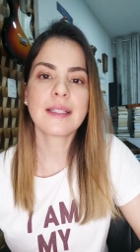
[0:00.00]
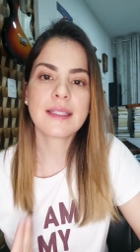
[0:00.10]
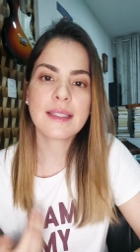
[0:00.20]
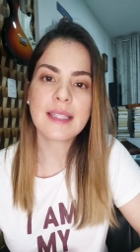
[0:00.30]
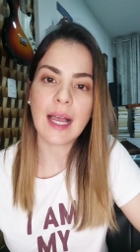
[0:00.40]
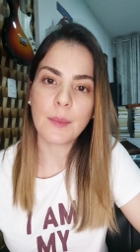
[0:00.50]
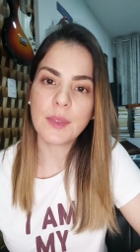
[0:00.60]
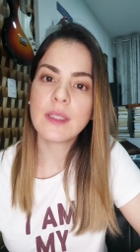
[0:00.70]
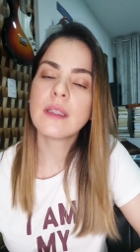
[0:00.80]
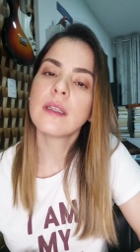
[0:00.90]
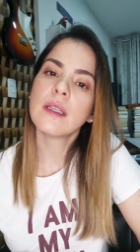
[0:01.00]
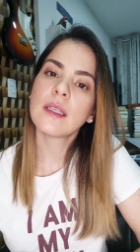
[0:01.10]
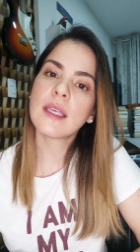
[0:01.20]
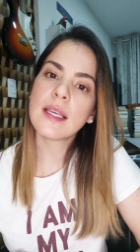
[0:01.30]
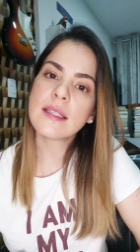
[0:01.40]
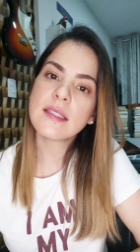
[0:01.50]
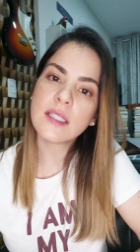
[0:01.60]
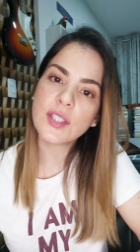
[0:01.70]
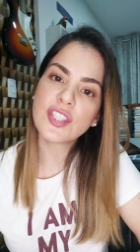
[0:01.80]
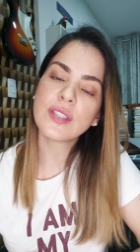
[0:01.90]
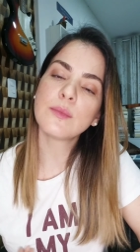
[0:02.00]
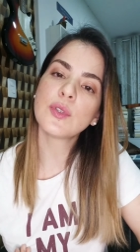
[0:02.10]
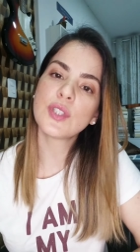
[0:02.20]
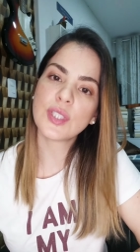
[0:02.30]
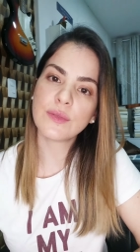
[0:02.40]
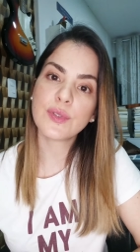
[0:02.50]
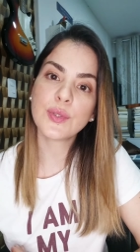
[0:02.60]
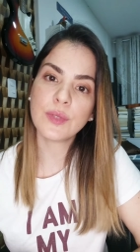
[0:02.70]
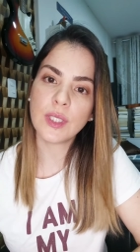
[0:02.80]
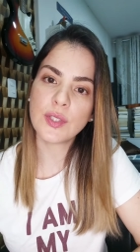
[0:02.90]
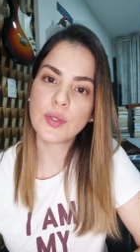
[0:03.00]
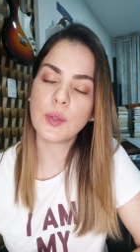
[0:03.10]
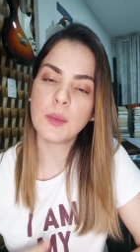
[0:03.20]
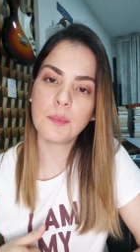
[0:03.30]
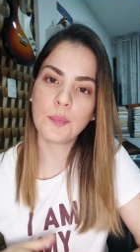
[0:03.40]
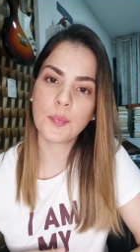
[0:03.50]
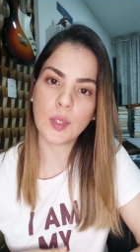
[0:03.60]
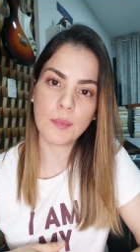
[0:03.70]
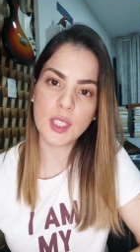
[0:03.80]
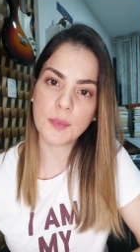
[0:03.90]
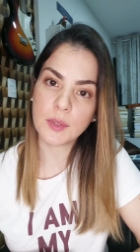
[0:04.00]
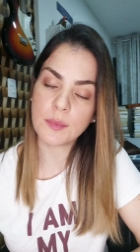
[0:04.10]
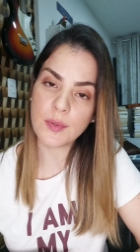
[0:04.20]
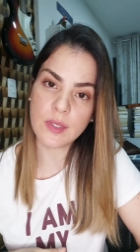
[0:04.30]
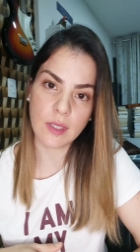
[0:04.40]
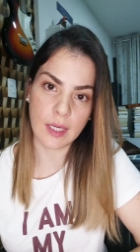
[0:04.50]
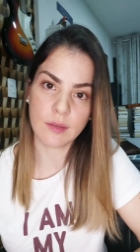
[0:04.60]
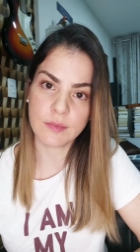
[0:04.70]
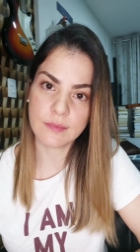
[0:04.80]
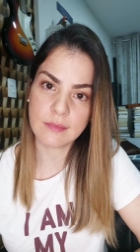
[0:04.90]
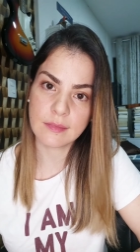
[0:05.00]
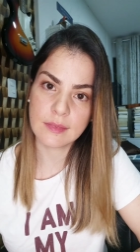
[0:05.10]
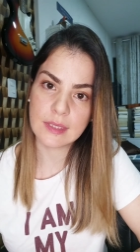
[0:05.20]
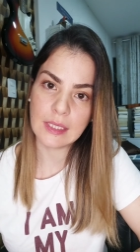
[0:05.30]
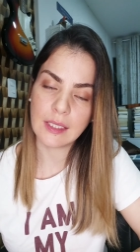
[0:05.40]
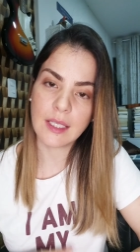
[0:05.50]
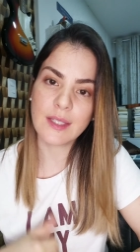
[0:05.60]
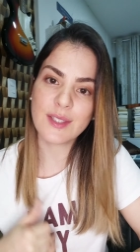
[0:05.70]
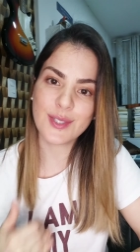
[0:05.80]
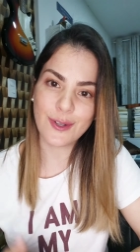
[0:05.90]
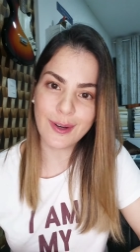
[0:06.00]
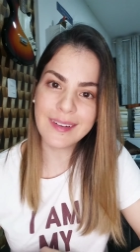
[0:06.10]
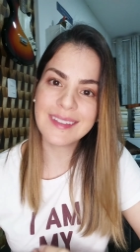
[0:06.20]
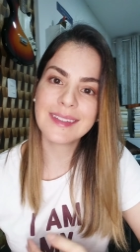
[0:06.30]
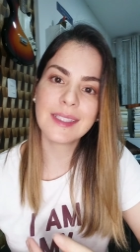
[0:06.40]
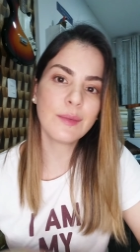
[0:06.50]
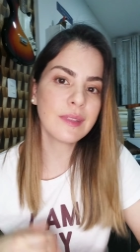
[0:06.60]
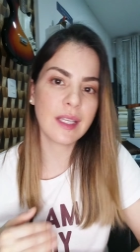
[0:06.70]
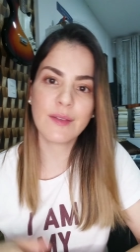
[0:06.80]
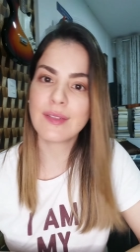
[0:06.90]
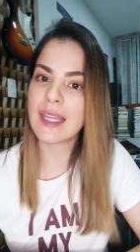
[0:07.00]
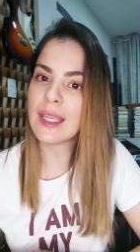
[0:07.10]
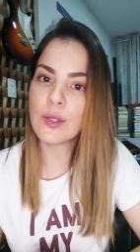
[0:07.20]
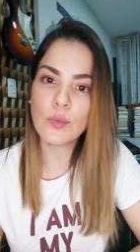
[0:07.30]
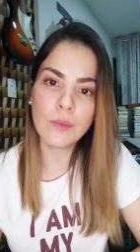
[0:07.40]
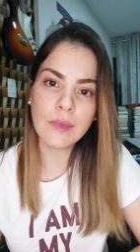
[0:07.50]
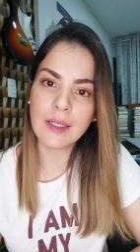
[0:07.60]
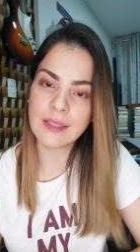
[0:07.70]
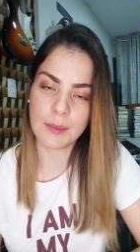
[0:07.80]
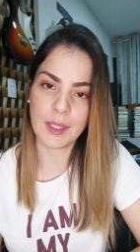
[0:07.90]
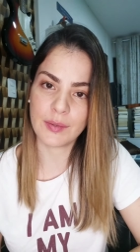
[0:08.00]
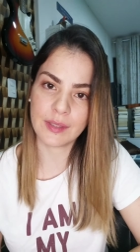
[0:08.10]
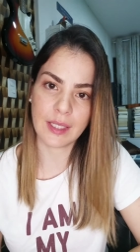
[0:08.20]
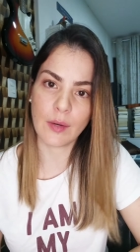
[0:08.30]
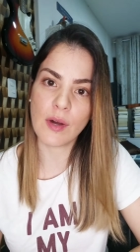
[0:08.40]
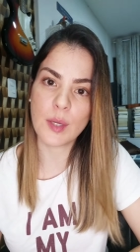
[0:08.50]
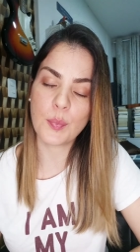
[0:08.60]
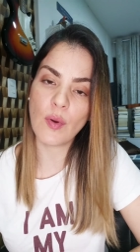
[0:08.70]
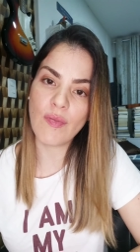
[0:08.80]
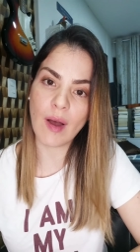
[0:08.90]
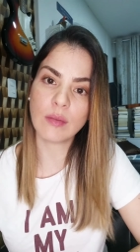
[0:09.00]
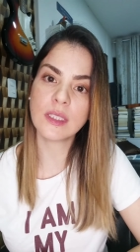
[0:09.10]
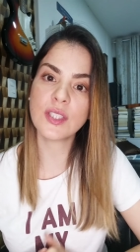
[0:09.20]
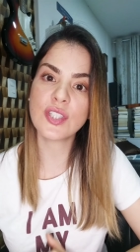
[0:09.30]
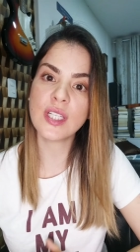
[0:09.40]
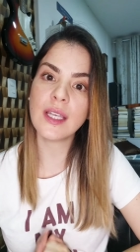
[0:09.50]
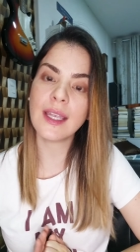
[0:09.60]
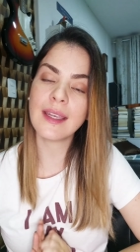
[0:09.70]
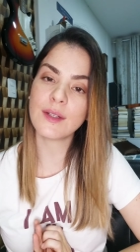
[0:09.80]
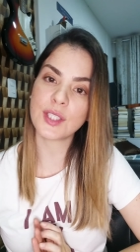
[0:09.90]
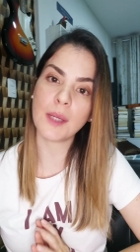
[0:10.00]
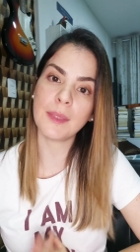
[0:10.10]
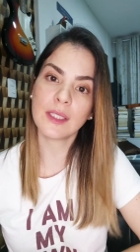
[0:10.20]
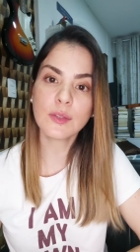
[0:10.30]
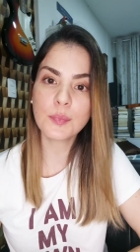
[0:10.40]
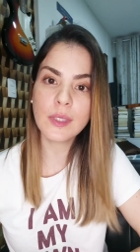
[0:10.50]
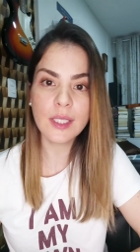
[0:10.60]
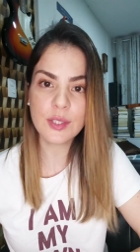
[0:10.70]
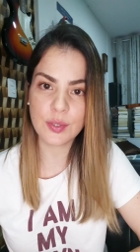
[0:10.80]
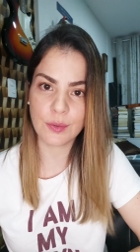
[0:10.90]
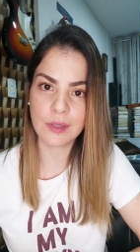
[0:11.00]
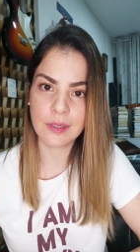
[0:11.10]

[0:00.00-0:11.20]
sabe que existe motivo jurídico para o impeachment do Bolsonaro, que só não teve nenhum andamento até agora por falta de engajamento político.